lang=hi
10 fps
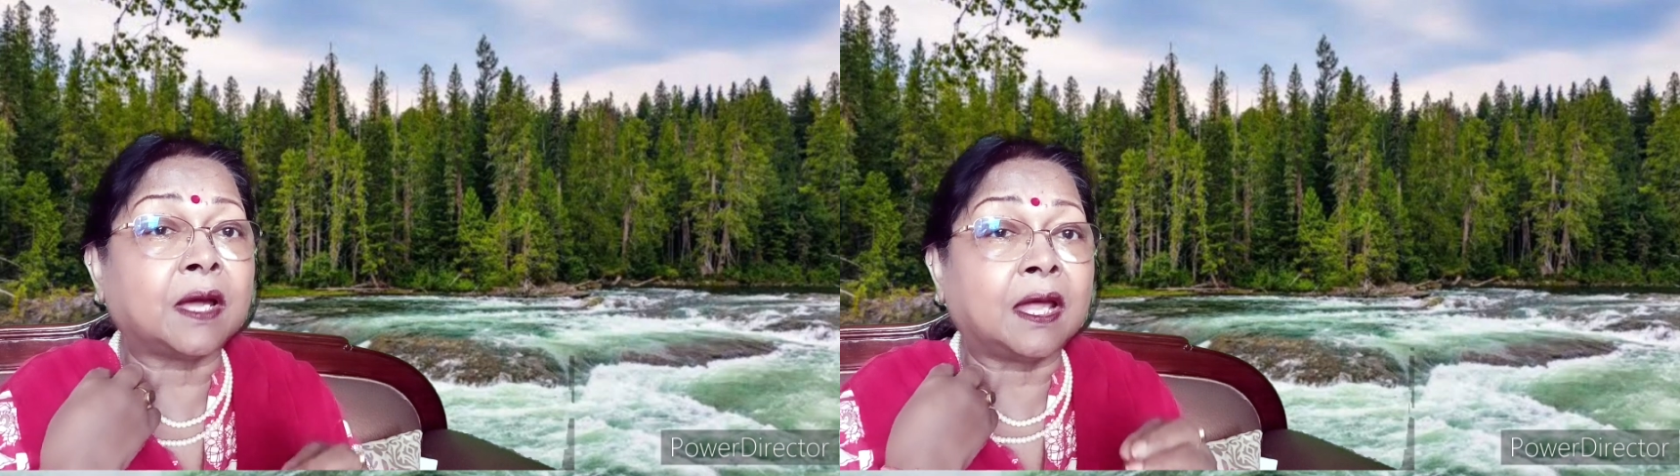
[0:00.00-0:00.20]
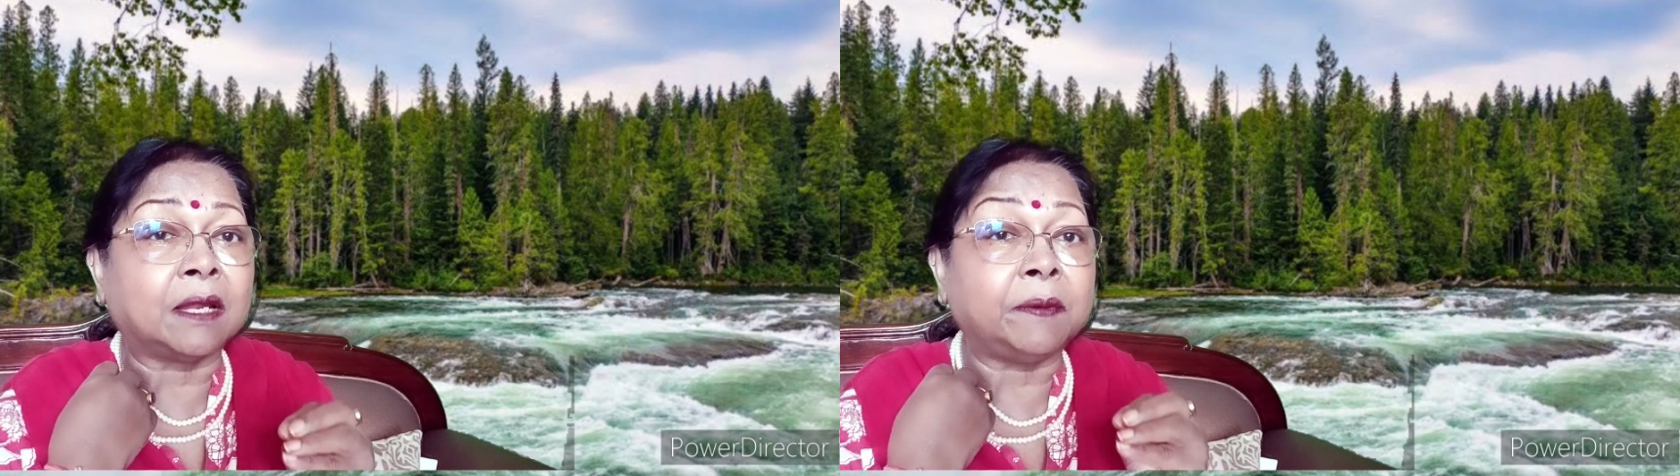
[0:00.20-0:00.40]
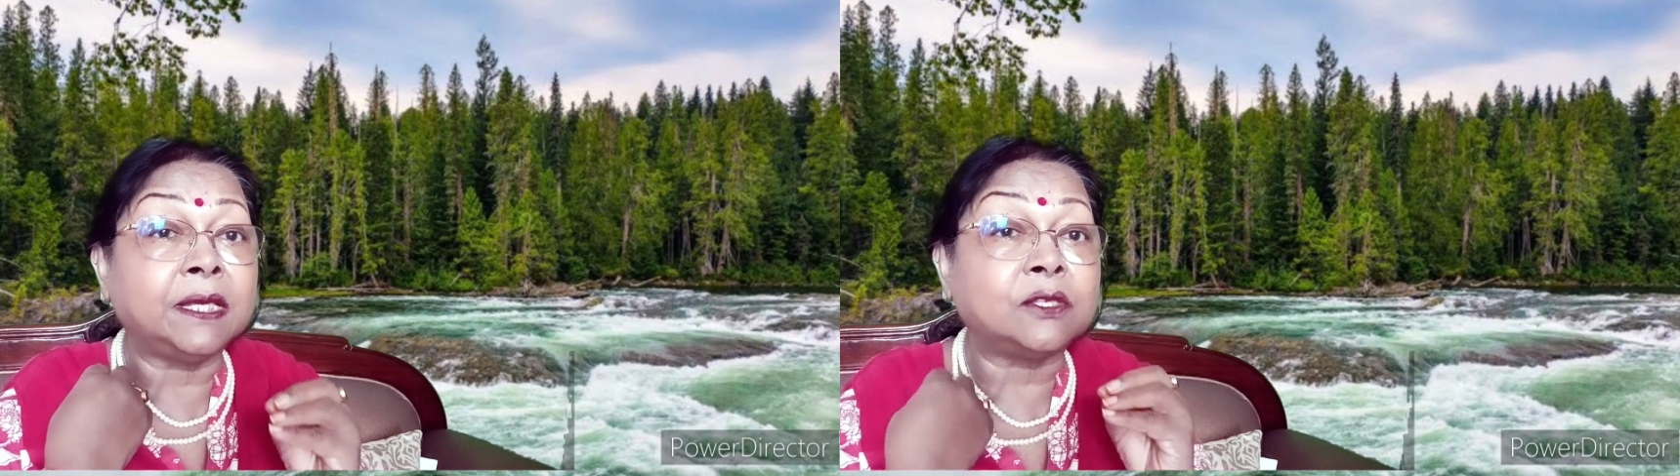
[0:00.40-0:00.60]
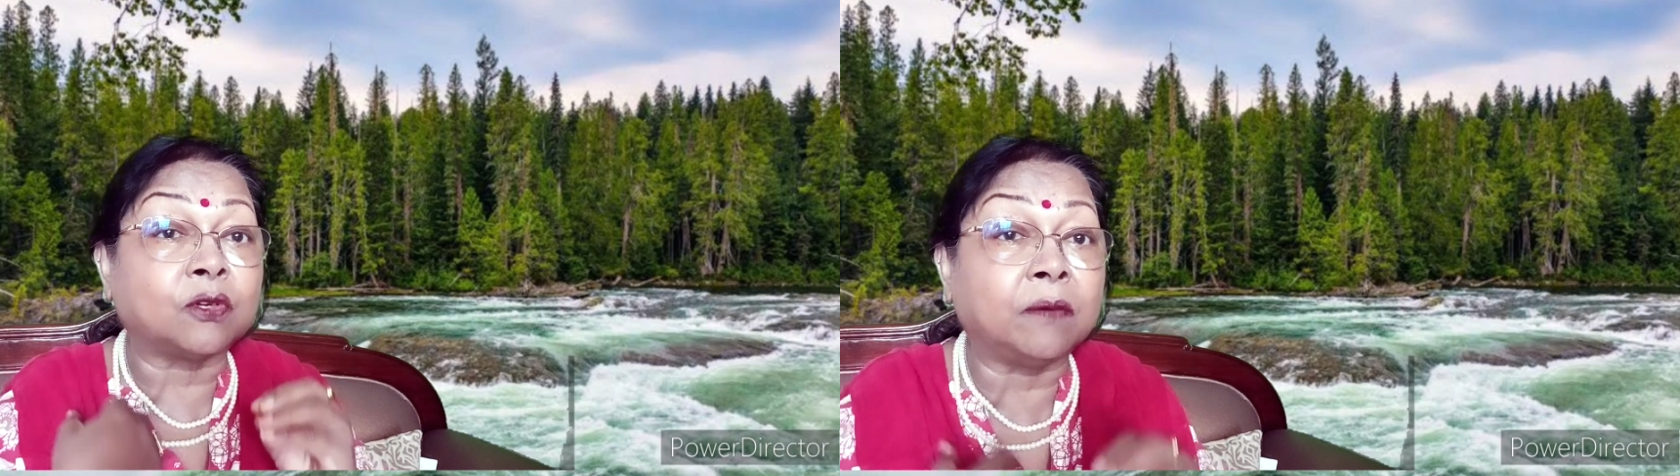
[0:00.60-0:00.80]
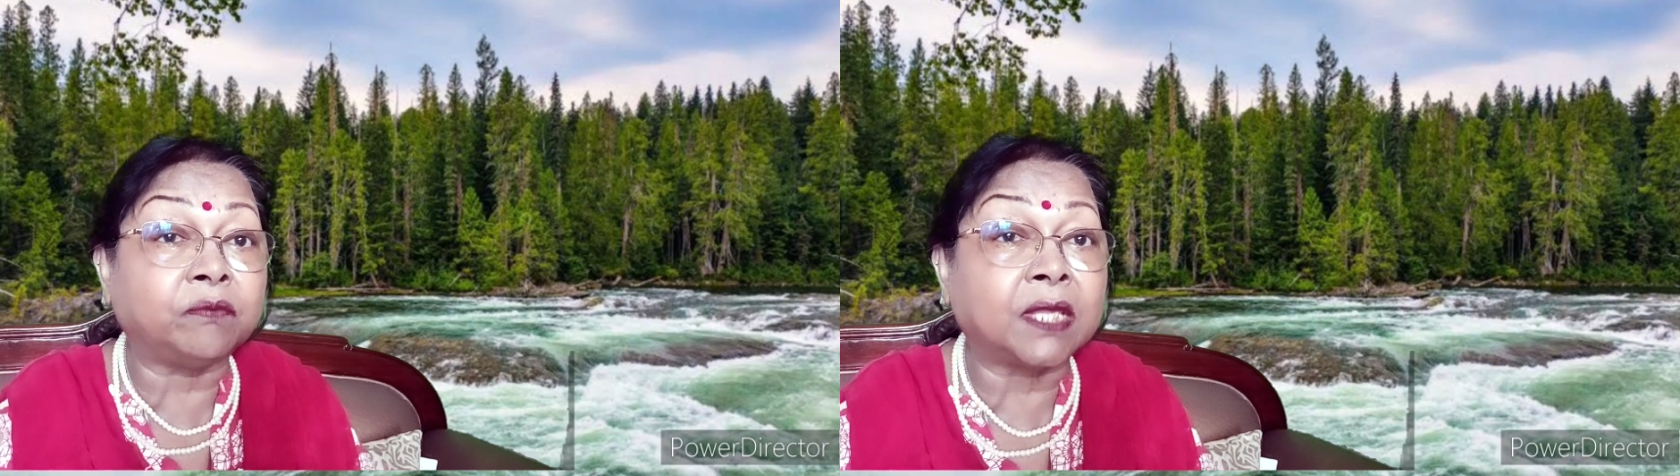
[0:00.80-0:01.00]
कार्य भी
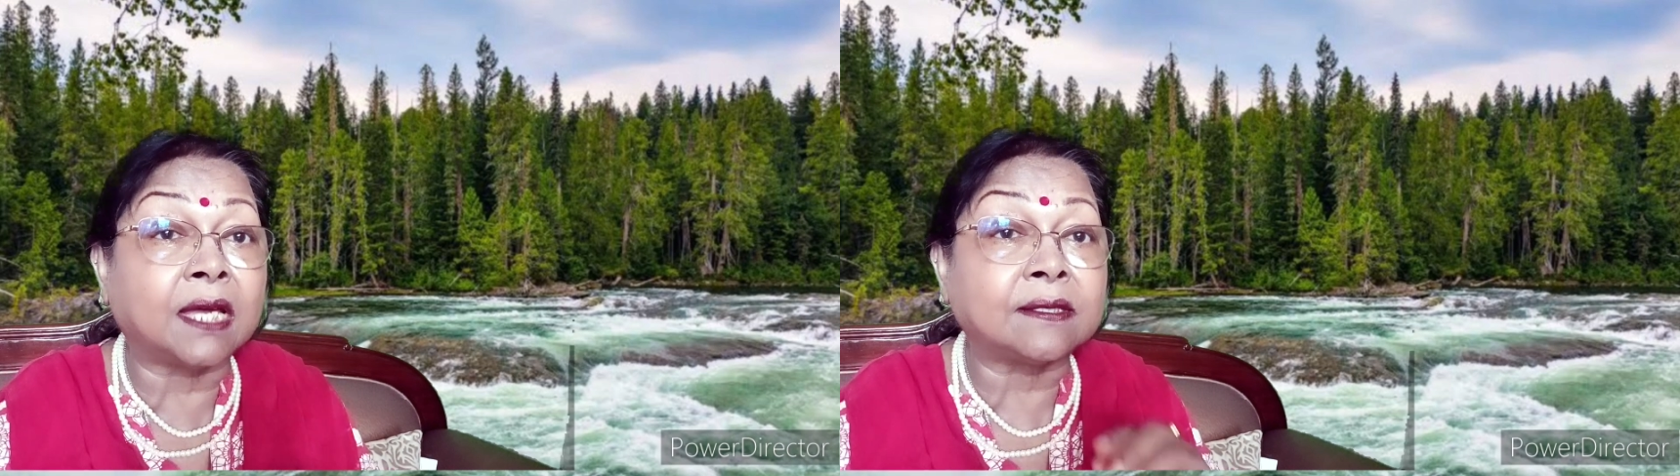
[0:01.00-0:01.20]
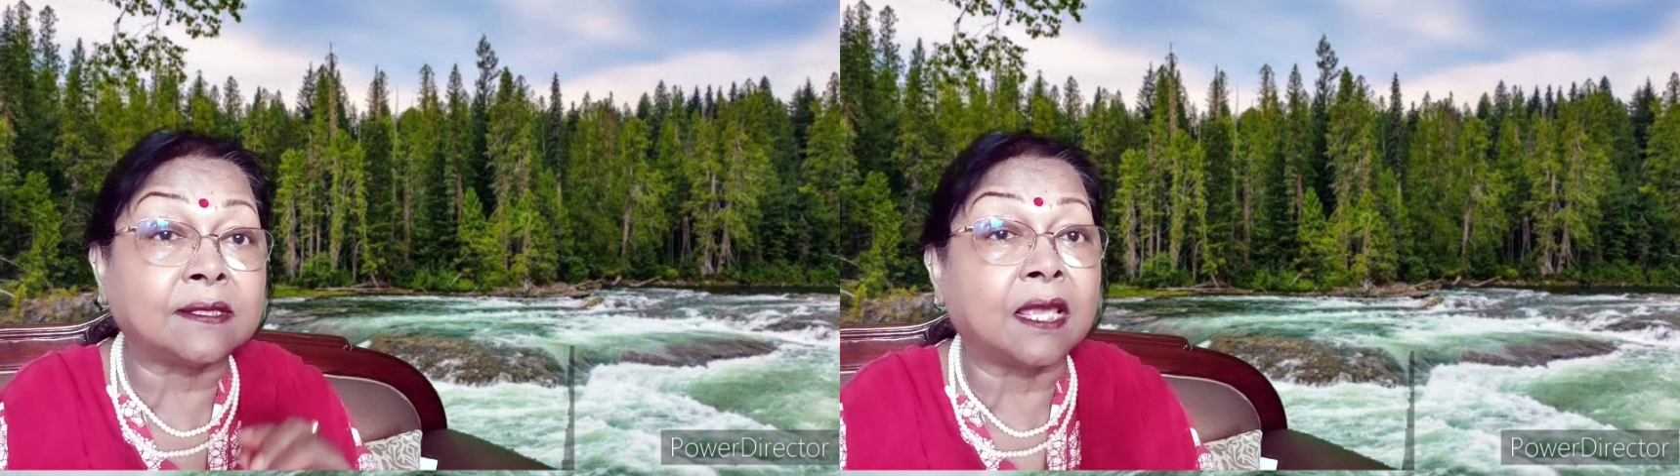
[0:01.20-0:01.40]
सुगमता